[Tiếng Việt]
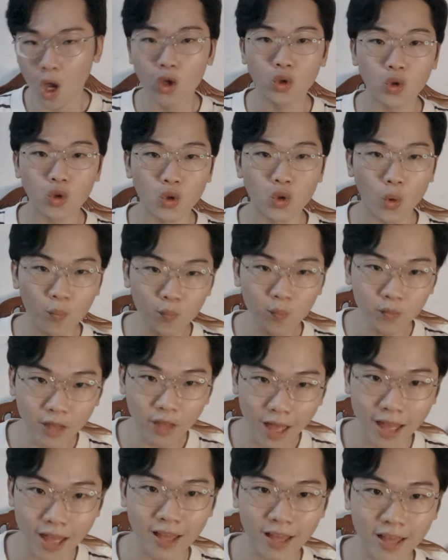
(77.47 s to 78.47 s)
Chúng
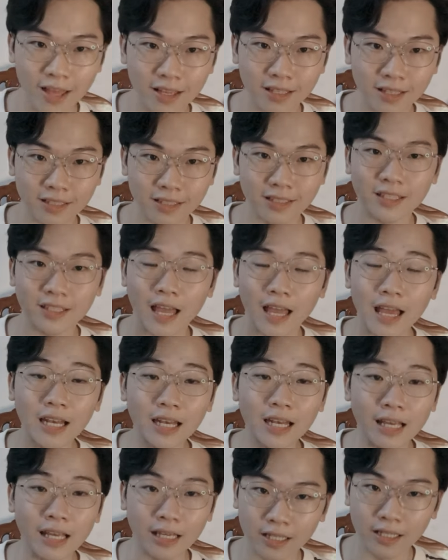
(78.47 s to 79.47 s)
ta sẽ
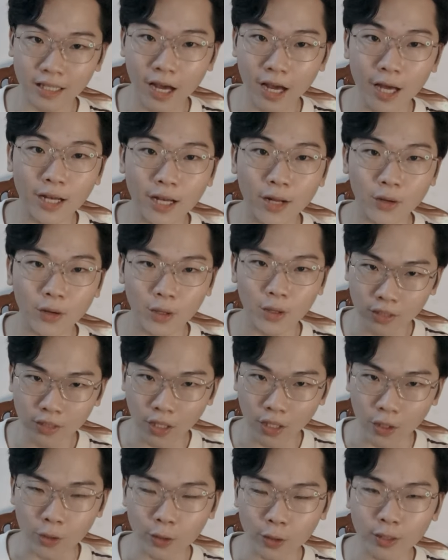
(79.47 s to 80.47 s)
liệt kê theo thứ
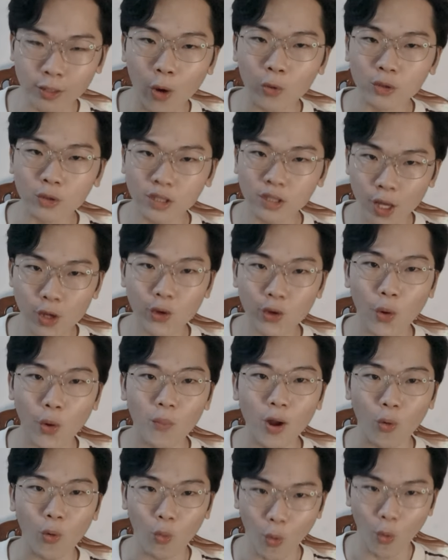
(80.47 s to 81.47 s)
tự. Đầu tiên cũng
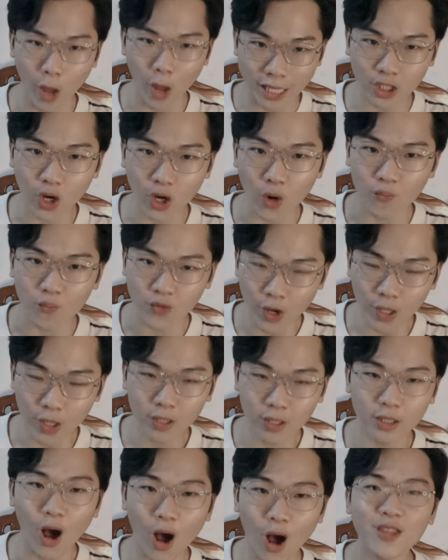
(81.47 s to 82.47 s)
là quan trọng nhất,
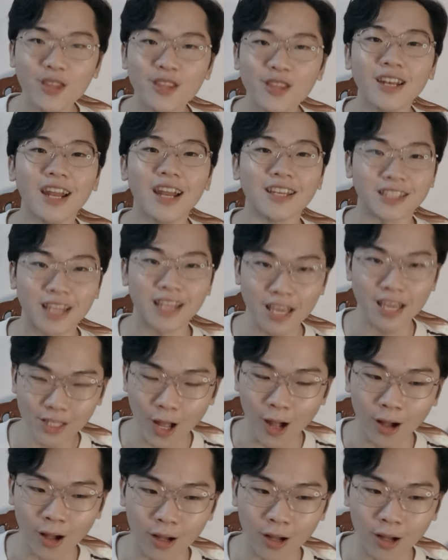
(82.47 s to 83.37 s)
đó chính là giấy tờ.